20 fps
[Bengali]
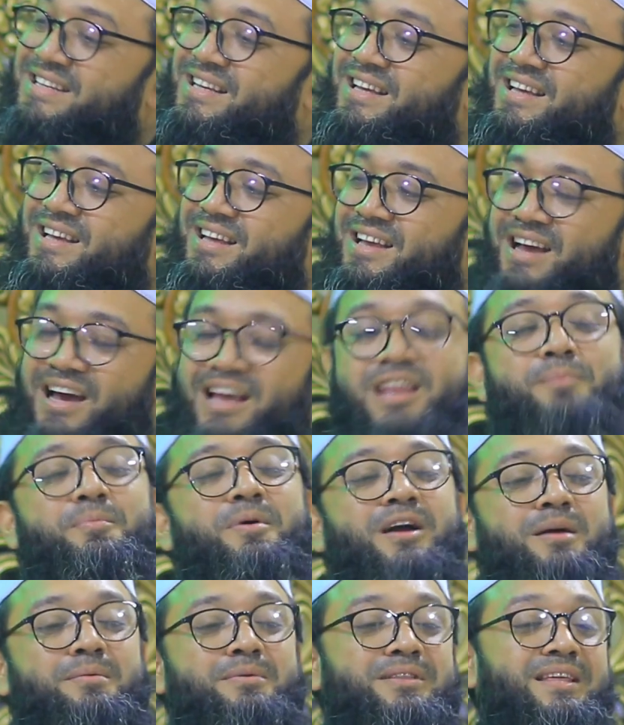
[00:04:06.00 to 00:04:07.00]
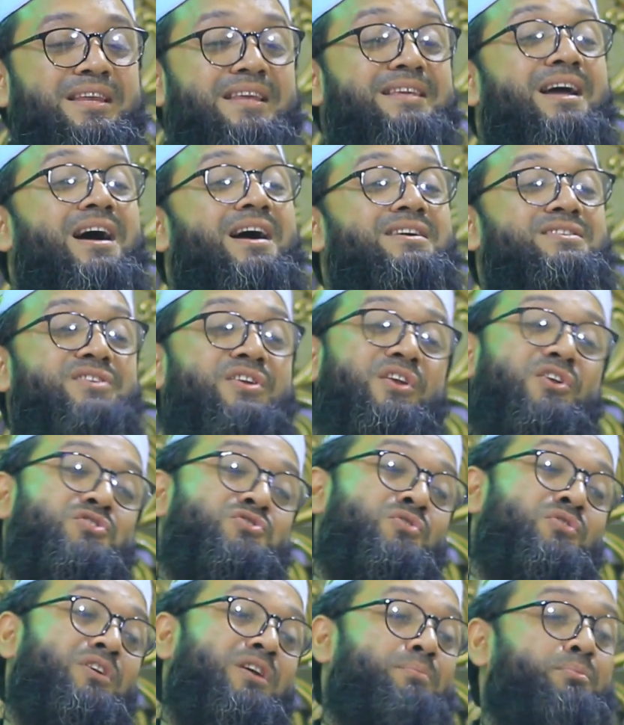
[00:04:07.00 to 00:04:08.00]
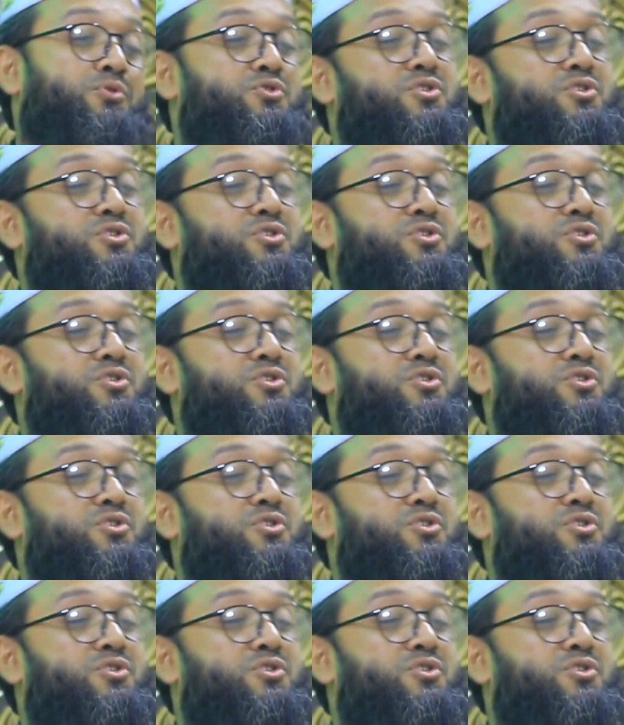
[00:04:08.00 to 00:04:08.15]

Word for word: গেছে আল্লাহ পাক আমাদের ইয়াং জেনারেশনকে